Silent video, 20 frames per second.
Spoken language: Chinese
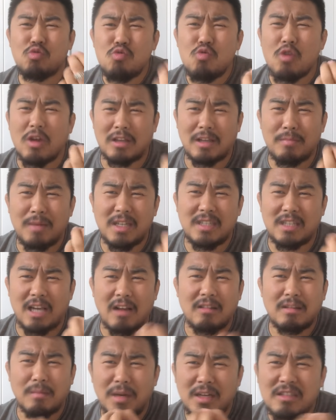越他妈
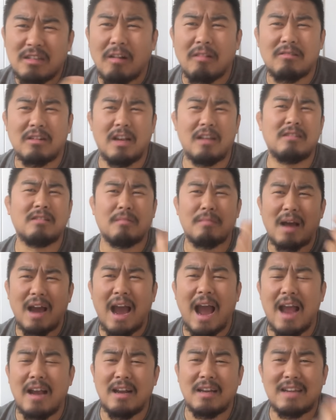想怎么整人、怎么
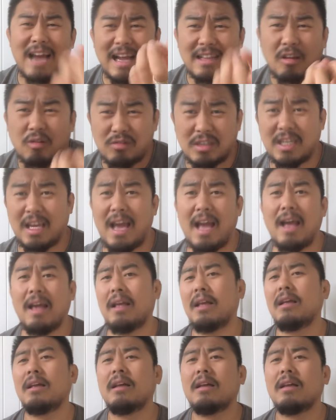害人拿到钱，